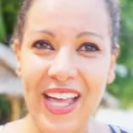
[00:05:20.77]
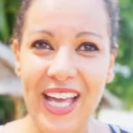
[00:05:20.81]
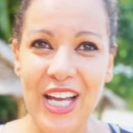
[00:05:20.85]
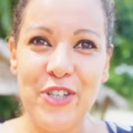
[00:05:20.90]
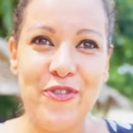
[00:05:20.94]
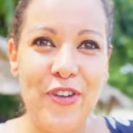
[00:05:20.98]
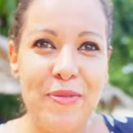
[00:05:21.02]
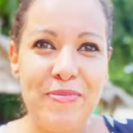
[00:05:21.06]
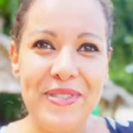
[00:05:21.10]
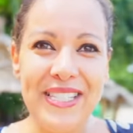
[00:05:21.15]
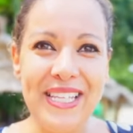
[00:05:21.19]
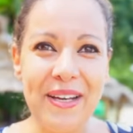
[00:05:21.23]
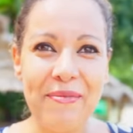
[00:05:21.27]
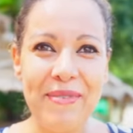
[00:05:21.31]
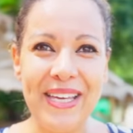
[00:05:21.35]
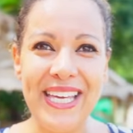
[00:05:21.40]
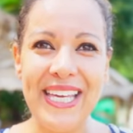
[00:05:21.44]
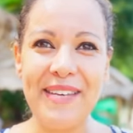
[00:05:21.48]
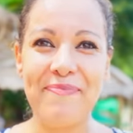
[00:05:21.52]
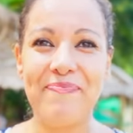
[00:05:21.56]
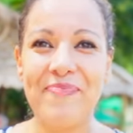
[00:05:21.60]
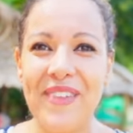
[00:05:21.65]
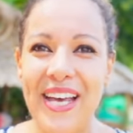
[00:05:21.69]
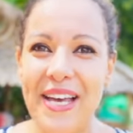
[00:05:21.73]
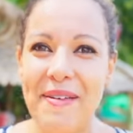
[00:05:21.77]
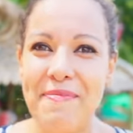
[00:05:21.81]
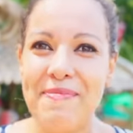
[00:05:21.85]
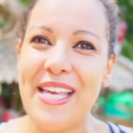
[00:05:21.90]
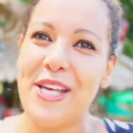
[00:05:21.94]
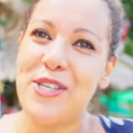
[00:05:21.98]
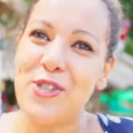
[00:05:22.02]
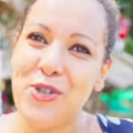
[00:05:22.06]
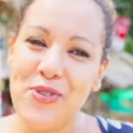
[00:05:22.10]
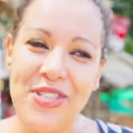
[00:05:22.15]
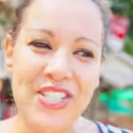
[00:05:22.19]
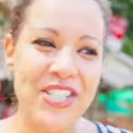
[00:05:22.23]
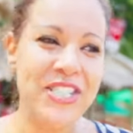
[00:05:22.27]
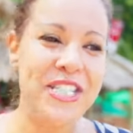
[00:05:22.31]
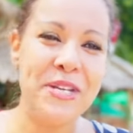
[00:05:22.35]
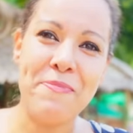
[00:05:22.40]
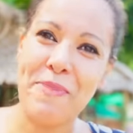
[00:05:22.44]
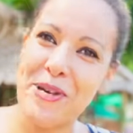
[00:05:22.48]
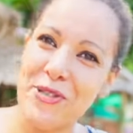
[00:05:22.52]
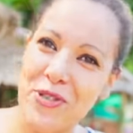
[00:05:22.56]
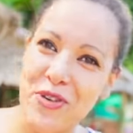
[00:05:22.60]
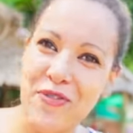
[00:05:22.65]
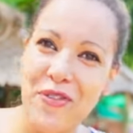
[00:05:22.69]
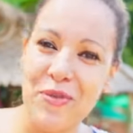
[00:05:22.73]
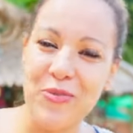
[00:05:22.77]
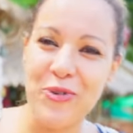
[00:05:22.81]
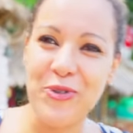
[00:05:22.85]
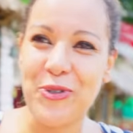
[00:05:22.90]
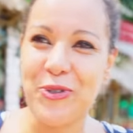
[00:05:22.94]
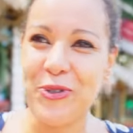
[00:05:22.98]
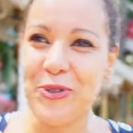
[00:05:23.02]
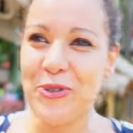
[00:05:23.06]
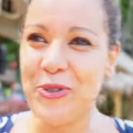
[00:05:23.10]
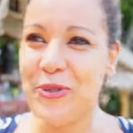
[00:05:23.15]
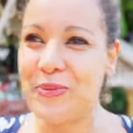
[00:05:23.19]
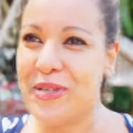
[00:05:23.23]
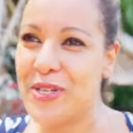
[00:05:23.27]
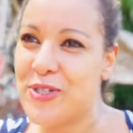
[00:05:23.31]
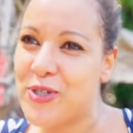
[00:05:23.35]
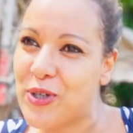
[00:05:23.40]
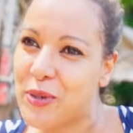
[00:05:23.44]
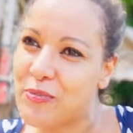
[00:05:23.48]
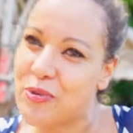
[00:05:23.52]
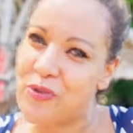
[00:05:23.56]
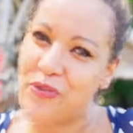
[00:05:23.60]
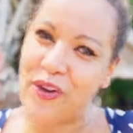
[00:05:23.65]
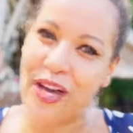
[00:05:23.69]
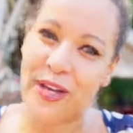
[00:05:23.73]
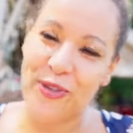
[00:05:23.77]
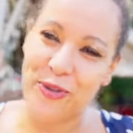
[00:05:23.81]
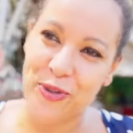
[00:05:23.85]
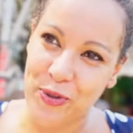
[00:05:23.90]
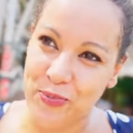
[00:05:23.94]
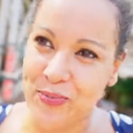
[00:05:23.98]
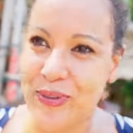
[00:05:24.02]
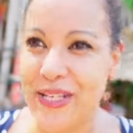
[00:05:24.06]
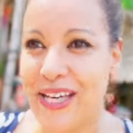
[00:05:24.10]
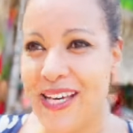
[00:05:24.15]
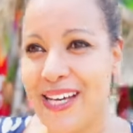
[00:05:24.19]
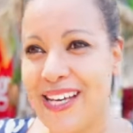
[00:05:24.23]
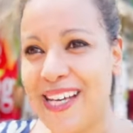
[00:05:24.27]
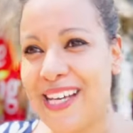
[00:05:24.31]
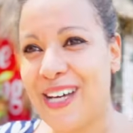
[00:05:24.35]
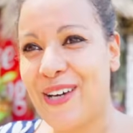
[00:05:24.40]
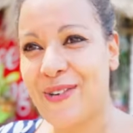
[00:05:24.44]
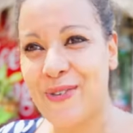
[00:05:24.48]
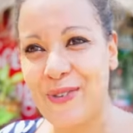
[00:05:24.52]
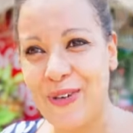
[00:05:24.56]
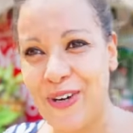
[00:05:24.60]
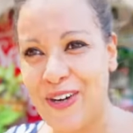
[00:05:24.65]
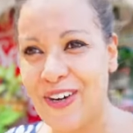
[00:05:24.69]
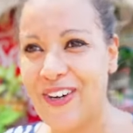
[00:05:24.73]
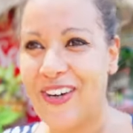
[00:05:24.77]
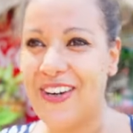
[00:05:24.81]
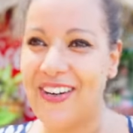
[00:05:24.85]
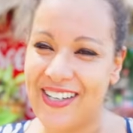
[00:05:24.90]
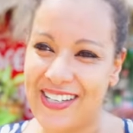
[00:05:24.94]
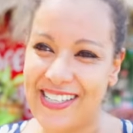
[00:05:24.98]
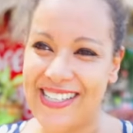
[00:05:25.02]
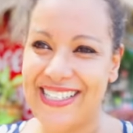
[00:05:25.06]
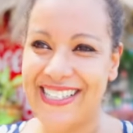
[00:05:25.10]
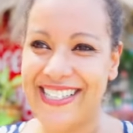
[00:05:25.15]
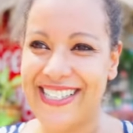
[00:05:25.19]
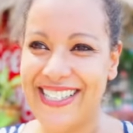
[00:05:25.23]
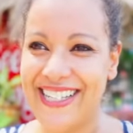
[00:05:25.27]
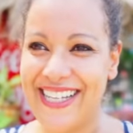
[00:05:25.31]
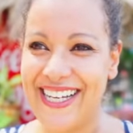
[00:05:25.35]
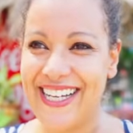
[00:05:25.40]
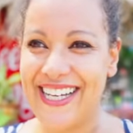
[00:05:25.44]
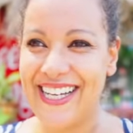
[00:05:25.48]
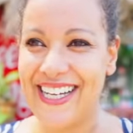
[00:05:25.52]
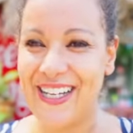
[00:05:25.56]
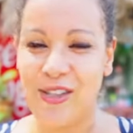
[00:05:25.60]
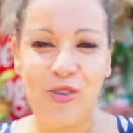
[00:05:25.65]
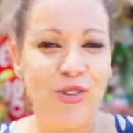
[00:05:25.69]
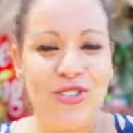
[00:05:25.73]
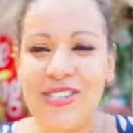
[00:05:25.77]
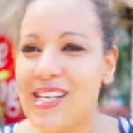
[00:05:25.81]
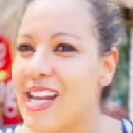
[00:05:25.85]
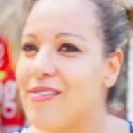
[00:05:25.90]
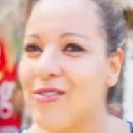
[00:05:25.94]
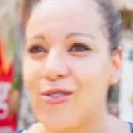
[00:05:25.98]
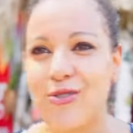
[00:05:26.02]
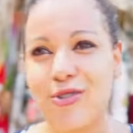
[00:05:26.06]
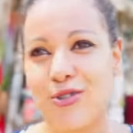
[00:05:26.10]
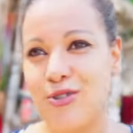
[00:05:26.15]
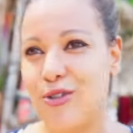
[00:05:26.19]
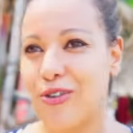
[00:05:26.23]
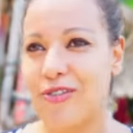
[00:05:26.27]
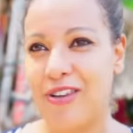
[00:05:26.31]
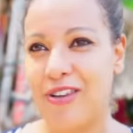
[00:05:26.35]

je vais me dire, mais ça se trouve, si j'ai pas suivi mon truc, j'aurais pu faire un truc bien. Euh, hmm. Donc, c'est l'aventure.